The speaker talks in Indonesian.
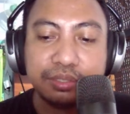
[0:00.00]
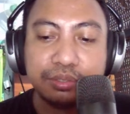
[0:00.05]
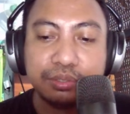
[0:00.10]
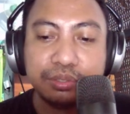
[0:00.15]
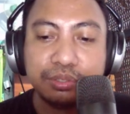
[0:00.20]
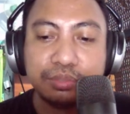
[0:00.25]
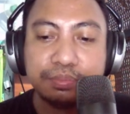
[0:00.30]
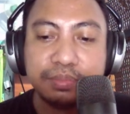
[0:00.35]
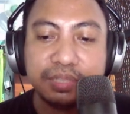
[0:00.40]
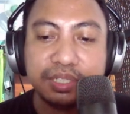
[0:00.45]

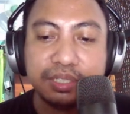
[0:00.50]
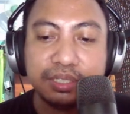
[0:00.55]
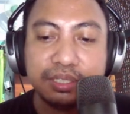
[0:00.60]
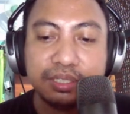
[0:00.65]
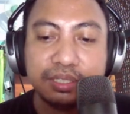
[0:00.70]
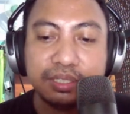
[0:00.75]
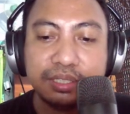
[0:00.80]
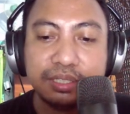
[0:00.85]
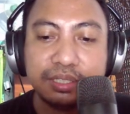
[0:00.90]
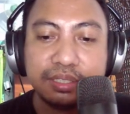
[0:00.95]
YouTube
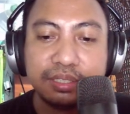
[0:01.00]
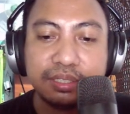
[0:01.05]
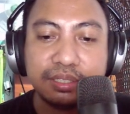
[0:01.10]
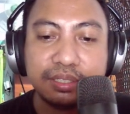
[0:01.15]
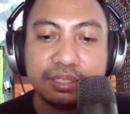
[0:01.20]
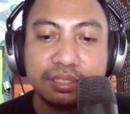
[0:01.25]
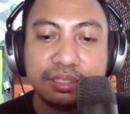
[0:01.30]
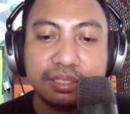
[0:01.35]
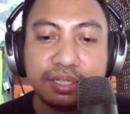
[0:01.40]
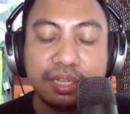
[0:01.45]
di
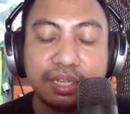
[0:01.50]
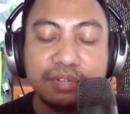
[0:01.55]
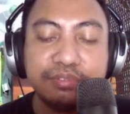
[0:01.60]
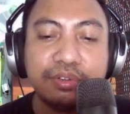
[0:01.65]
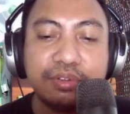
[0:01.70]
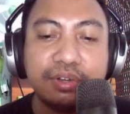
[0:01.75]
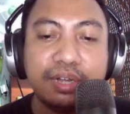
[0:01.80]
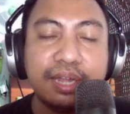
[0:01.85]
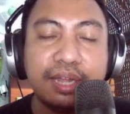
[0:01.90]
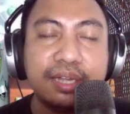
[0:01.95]

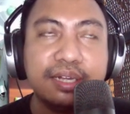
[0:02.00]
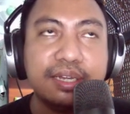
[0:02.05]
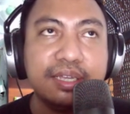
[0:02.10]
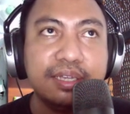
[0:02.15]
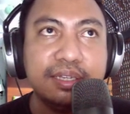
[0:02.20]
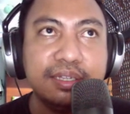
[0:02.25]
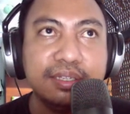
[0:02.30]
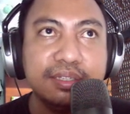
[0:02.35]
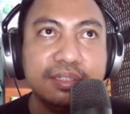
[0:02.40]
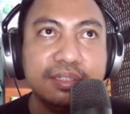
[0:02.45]
handphone Anda.